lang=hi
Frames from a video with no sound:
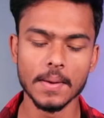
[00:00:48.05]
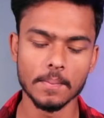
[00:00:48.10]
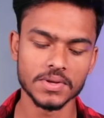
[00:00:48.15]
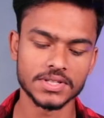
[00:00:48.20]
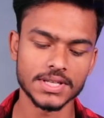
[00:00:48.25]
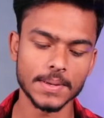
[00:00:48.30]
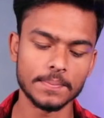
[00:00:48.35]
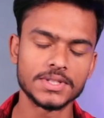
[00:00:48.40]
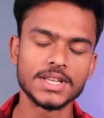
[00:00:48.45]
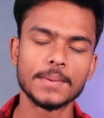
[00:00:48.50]
मैं
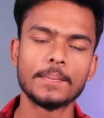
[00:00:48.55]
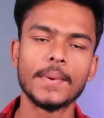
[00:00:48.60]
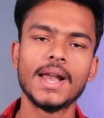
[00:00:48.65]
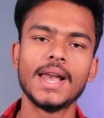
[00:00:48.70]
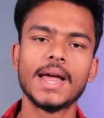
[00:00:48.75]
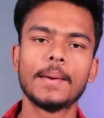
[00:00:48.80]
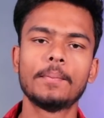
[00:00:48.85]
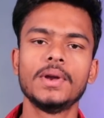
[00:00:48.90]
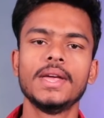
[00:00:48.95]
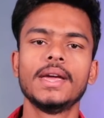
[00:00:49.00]
सबसे
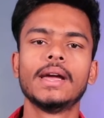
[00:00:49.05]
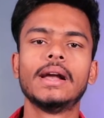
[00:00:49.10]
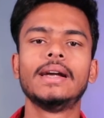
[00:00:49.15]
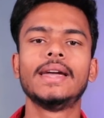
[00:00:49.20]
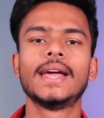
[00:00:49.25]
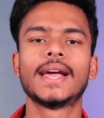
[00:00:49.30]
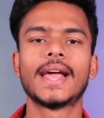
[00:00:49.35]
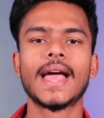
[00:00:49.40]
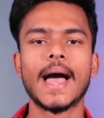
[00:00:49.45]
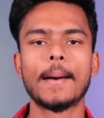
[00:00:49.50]
पहले अपने ईगल
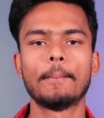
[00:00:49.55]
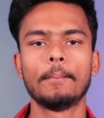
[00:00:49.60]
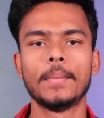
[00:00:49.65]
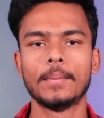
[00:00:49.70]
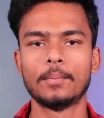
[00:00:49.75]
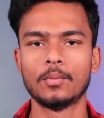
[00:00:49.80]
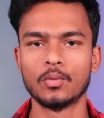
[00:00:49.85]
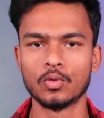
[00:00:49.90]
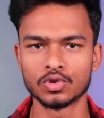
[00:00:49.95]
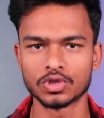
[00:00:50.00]
टेक ऐप
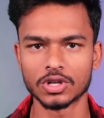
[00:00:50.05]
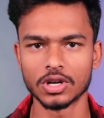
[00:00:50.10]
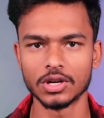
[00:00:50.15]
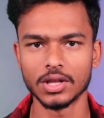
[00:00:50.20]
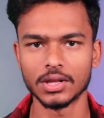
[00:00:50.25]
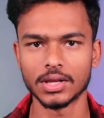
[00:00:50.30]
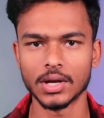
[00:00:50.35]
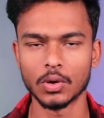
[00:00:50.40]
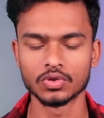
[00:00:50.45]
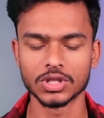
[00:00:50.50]
में पोस्ट कर
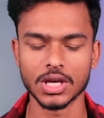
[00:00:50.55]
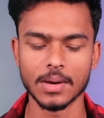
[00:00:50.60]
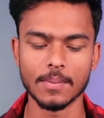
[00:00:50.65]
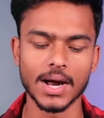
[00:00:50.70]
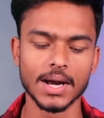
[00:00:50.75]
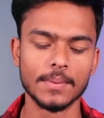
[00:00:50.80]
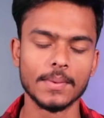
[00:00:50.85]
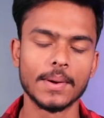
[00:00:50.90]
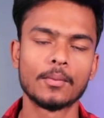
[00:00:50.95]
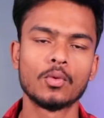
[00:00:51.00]
देता हूँ उसके
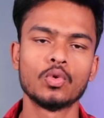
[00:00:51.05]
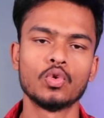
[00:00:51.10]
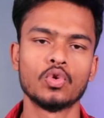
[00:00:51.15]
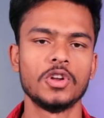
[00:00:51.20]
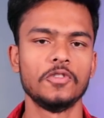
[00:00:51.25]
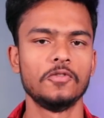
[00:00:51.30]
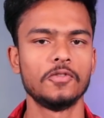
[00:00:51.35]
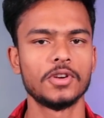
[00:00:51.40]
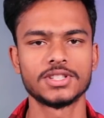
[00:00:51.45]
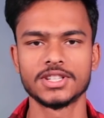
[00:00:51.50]
बारे में आपको
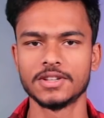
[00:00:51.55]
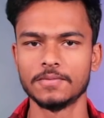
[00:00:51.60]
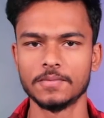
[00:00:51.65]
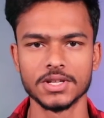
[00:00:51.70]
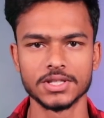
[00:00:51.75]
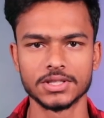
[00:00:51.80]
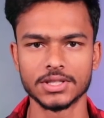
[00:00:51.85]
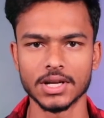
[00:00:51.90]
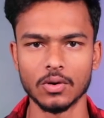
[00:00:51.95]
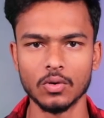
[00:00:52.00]
नोटिफिकेशन
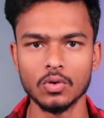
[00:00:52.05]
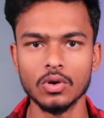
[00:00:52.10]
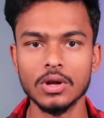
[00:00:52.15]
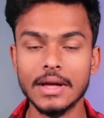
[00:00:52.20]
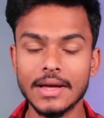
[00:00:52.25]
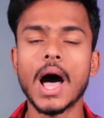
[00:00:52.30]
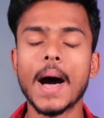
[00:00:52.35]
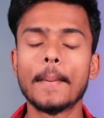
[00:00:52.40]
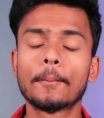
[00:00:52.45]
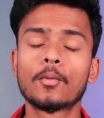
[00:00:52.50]
भेजता हूँ
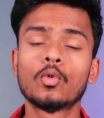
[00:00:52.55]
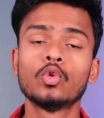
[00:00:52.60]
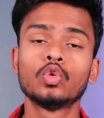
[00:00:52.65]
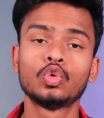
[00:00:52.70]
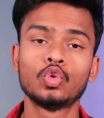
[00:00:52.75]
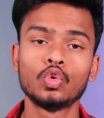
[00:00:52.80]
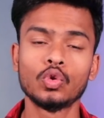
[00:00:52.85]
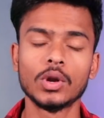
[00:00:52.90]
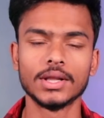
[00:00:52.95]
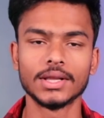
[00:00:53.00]
आपको
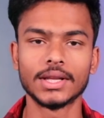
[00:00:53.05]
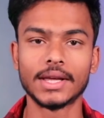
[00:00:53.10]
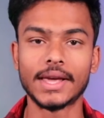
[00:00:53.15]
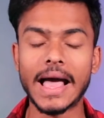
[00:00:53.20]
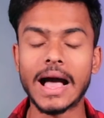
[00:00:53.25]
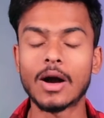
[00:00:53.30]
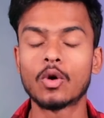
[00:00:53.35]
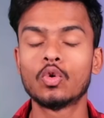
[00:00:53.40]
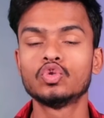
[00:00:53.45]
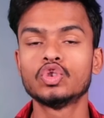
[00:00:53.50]
तुरंत
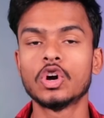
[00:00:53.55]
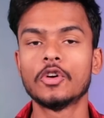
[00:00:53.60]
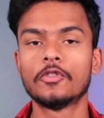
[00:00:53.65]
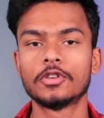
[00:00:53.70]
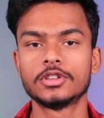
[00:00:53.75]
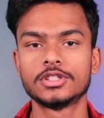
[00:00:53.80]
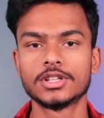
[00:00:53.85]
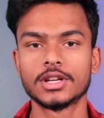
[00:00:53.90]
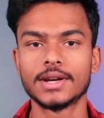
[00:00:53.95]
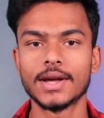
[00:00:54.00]
क्या कुछ
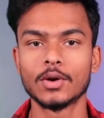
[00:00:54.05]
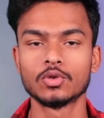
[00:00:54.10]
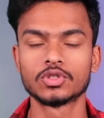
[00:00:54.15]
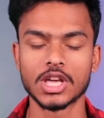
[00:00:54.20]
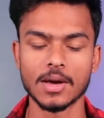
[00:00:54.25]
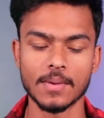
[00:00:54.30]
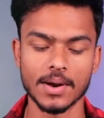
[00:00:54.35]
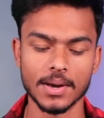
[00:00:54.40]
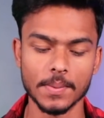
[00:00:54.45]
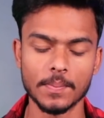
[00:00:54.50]
ऑफर चल रहा है
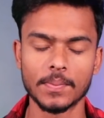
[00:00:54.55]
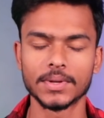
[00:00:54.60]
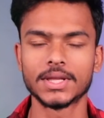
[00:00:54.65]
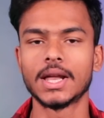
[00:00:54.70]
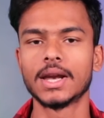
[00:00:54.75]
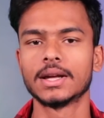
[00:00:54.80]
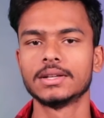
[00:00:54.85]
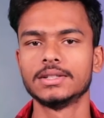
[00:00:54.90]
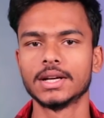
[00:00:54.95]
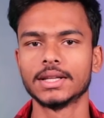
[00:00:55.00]
उसके बारे में
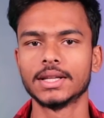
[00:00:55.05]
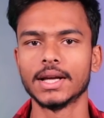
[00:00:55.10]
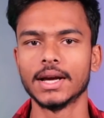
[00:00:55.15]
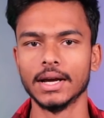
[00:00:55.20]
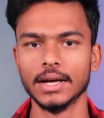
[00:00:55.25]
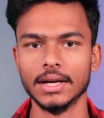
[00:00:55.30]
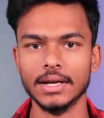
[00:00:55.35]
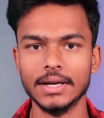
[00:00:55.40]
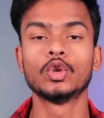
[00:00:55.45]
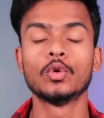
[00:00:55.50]
पता लग जाता
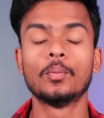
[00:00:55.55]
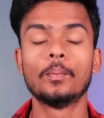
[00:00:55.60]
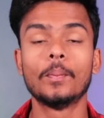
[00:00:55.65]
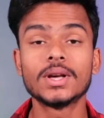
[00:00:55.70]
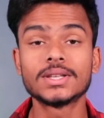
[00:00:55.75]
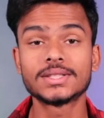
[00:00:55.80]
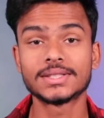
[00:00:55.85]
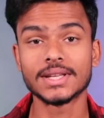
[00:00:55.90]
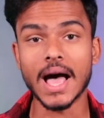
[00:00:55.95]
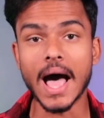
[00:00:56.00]
है तो
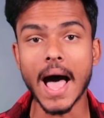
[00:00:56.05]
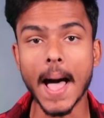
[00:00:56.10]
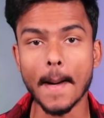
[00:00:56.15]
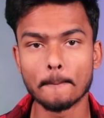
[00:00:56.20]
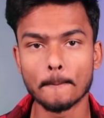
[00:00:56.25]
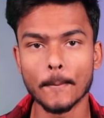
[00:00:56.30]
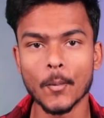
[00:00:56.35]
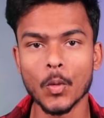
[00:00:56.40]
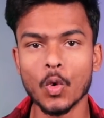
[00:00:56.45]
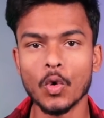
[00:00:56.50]
बस
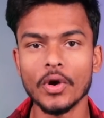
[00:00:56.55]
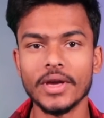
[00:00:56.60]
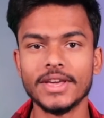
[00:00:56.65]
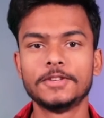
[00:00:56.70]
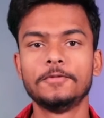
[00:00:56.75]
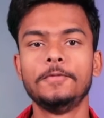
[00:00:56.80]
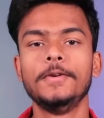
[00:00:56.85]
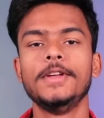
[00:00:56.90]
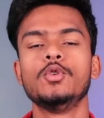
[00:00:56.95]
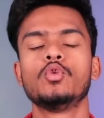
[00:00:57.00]
आपको
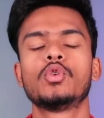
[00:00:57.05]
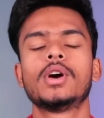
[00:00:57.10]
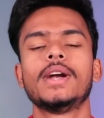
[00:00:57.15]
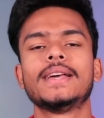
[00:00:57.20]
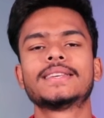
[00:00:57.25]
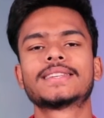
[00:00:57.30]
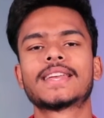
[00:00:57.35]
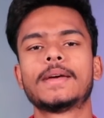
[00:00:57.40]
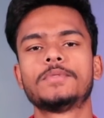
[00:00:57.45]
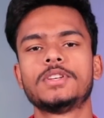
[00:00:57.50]
इस वीडियो के
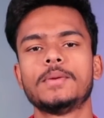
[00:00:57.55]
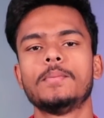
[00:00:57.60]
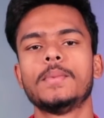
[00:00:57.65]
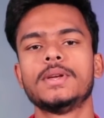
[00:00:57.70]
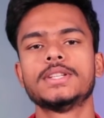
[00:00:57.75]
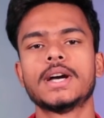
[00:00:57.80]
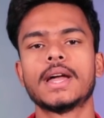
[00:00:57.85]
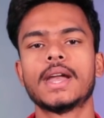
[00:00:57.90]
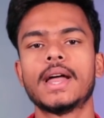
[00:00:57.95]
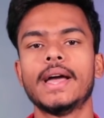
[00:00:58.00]
डिस्क्रिप्शन में
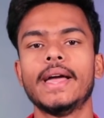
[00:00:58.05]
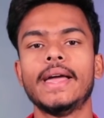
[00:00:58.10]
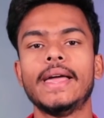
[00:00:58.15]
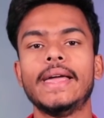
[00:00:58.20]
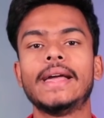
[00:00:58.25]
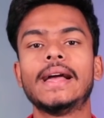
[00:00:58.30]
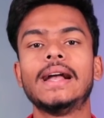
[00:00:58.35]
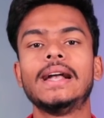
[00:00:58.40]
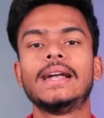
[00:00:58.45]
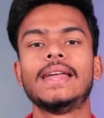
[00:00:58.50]
जाना है
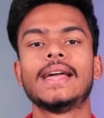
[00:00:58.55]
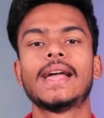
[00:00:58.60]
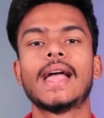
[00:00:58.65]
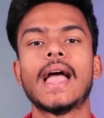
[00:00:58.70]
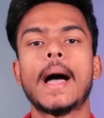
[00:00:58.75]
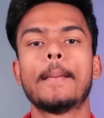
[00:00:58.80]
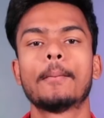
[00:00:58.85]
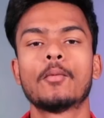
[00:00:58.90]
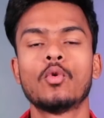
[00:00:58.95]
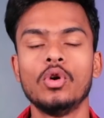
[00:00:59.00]
ईगल टेक
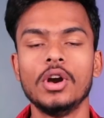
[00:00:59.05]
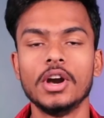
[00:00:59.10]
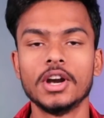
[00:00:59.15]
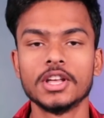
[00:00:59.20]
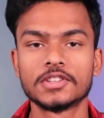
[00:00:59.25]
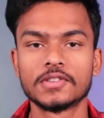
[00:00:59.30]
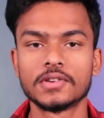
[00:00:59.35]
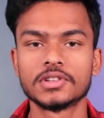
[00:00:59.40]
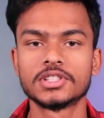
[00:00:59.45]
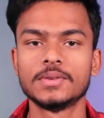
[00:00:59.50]
ऐप को
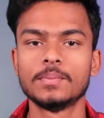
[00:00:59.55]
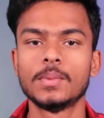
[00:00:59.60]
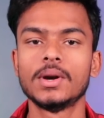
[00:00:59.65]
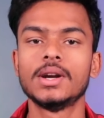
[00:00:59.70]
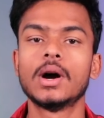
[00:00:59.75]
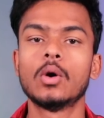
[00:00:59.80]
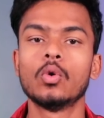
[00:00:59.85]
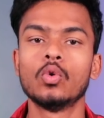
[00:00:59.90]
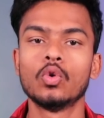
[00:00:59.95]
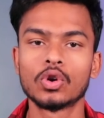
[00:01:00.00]
लेटेस्ट वर्जन पर
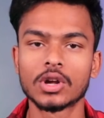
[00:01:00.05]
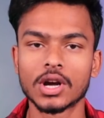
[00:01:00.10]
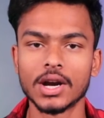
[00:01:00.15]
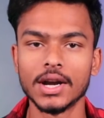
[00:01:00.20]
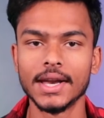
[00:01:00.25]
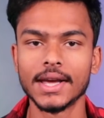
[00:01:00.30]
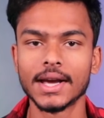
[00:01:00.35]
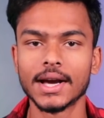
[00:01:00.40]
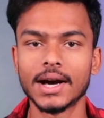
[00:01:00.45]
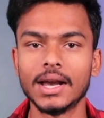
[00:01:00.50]
डाउन डाउनलोड
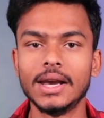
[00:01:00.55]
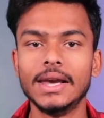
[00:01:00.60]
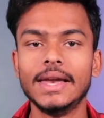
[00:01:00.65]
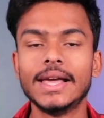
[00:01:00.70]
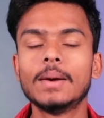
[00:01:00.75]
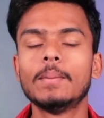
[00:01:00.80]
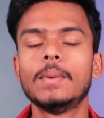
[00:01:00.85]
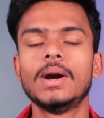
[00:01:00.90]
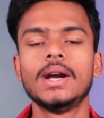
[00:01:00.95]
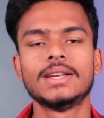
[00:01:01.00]
करने का
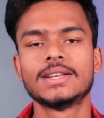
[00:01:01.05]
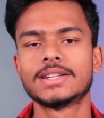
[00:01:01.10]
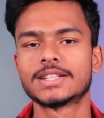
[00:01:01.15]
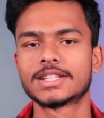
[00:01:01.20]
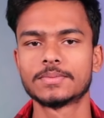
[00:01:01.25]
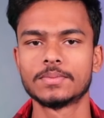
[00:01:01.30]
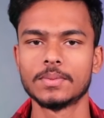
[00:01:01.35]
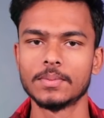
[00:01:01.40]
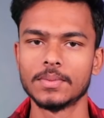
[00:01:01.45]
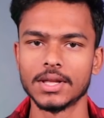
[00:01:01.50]
लिंक मैं नीचे
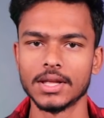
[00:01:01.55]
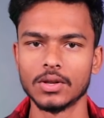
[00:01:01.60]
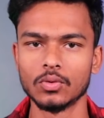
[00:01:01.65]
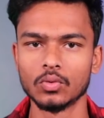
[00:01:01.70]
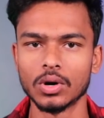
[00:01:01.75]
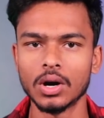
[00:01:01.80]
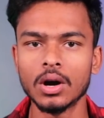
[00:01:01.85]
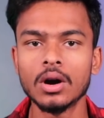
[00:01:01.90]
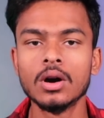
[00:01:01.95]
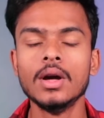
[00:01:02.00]
डिस्क्रिप्शन में दे
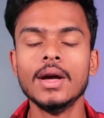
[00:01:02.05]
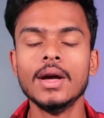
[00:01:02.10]
दूंगा